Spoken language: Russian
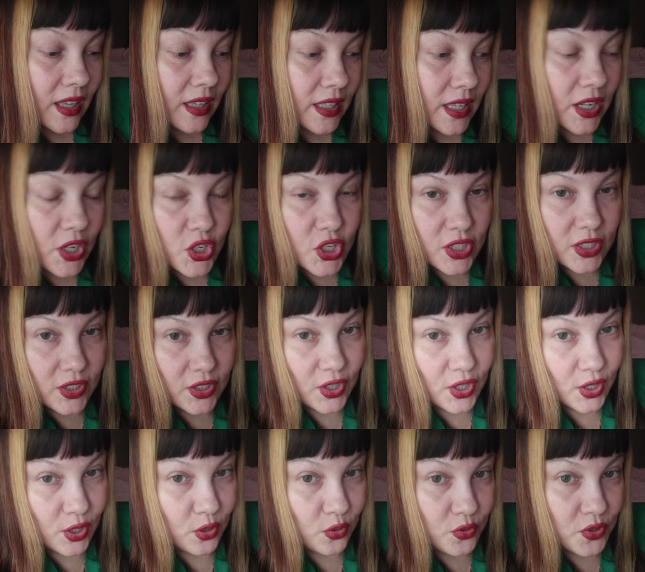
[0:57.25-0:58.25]
Я лично
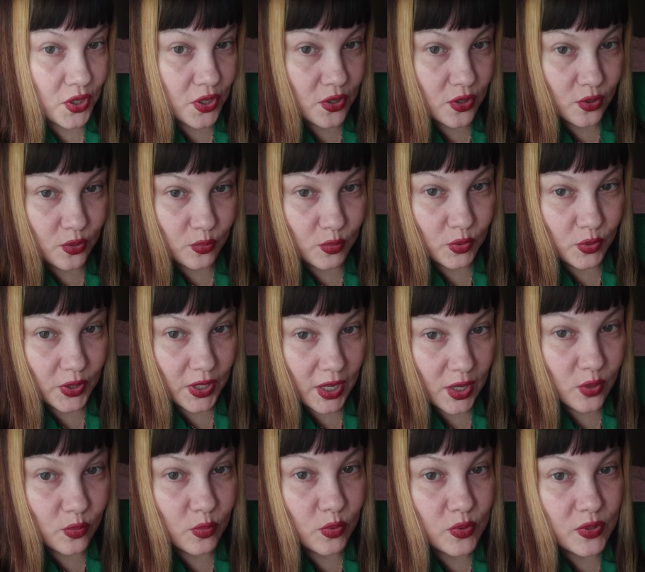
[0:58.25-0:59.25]
таких людей не люблю. Я
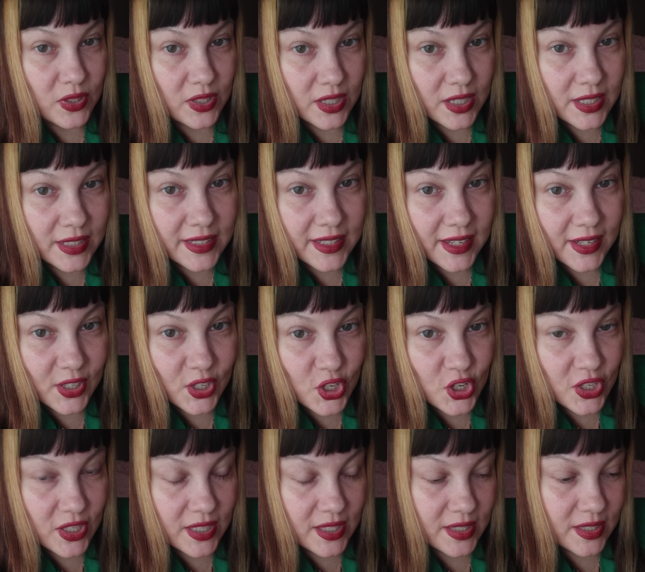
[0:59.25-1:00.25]
люблю сильные
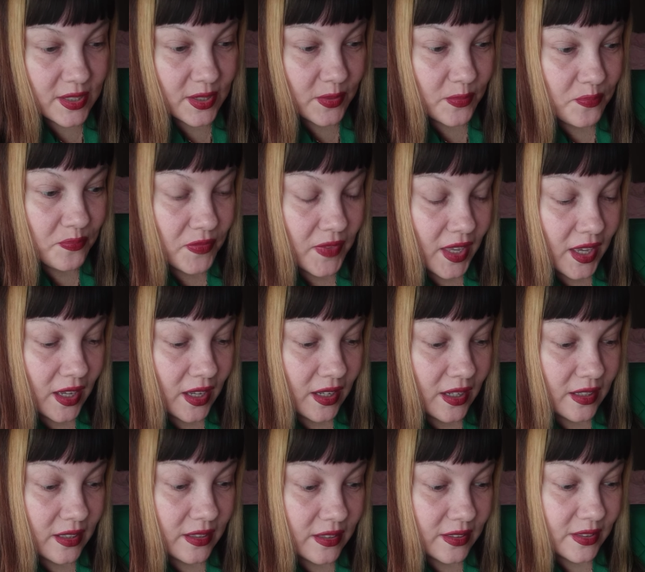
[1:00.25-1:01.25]
личности,
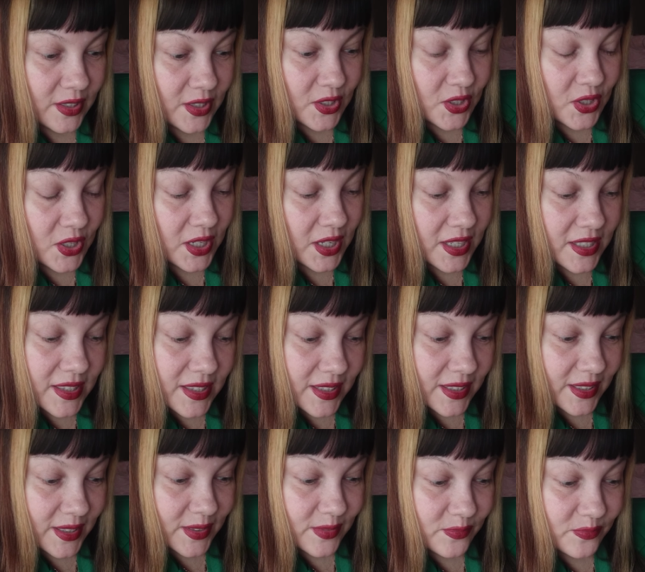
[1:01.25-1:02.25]
э,
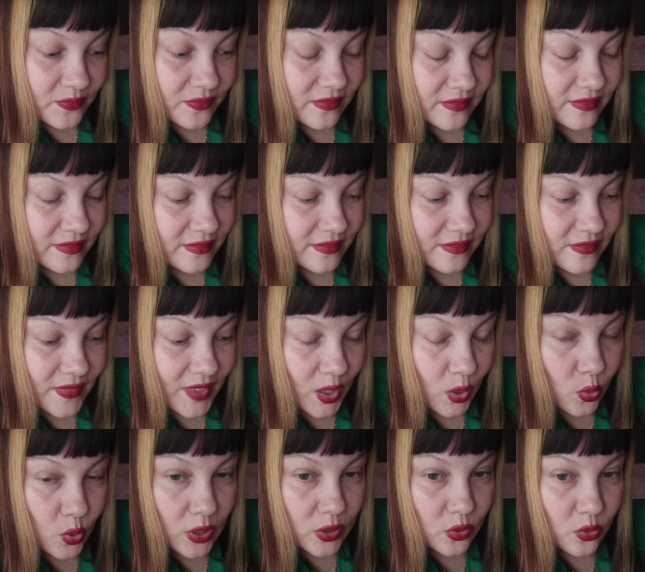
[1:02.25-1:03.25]
интересные,
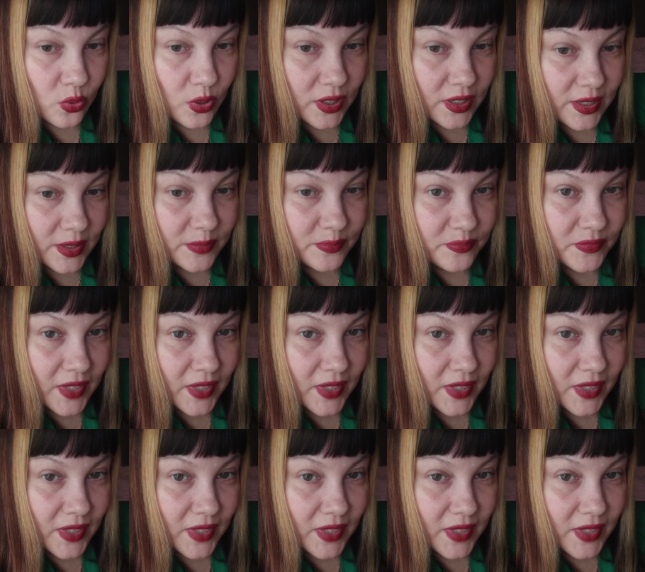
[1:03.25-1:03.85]
у которых